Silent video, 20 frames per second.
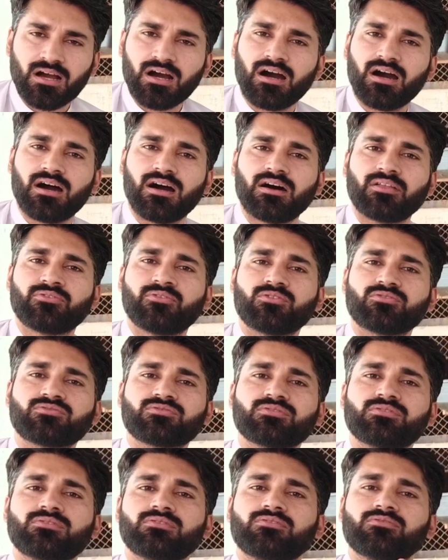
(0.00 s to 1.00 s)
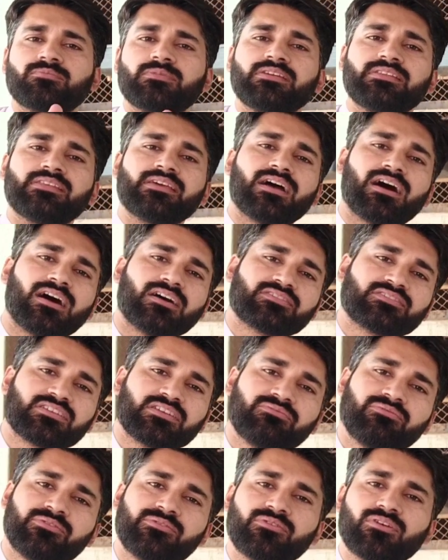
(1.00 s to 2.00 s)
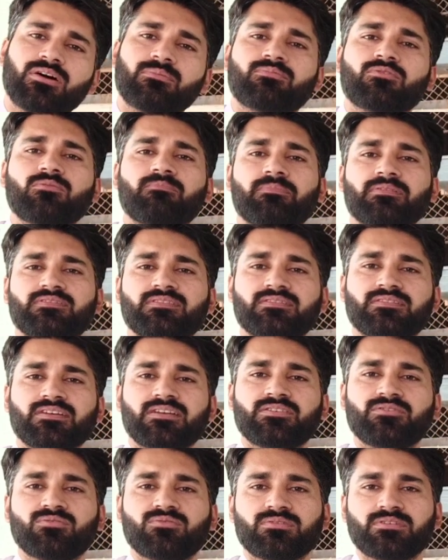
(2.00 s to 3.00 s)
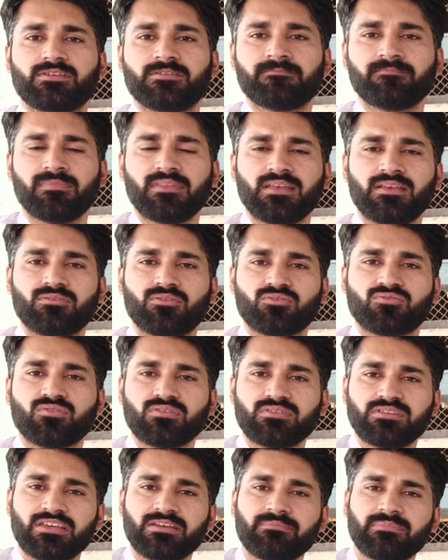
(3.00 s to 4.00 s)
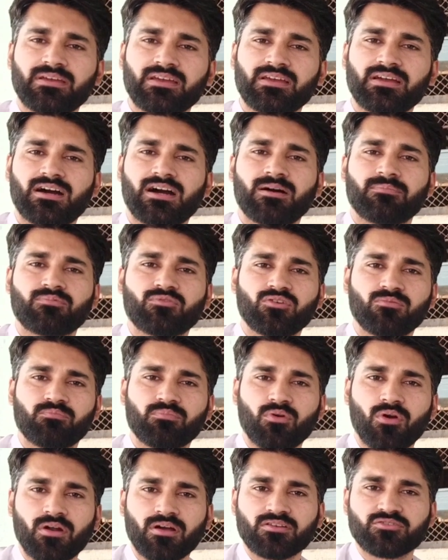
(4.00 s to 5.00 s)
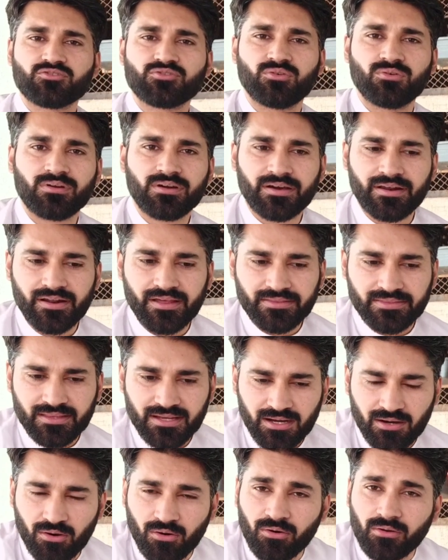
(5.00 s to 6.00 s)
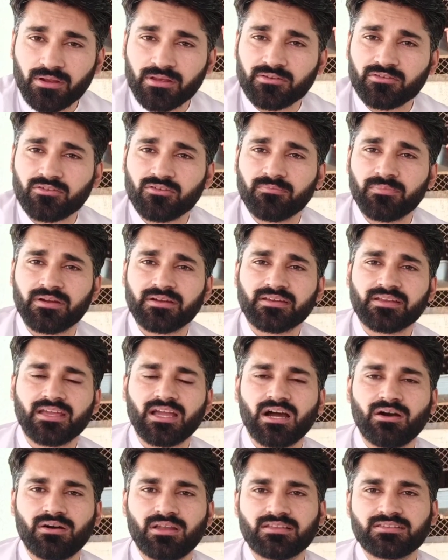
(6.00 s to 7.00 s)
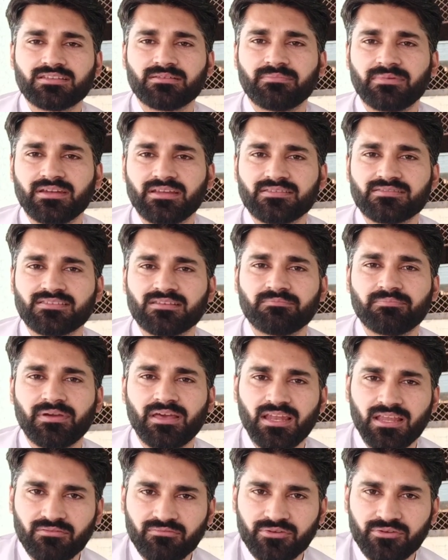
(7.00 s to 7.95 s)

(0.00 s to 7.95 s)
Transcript: आ, दोस्तों उम्मीद है आज की वीडियो आपको पसंद आई होगी दोस्तों ये मैं आपको प्रोडक्ट शो कर रहा था और इंक्यूबेटर के हवाले से मैंने इससे पहले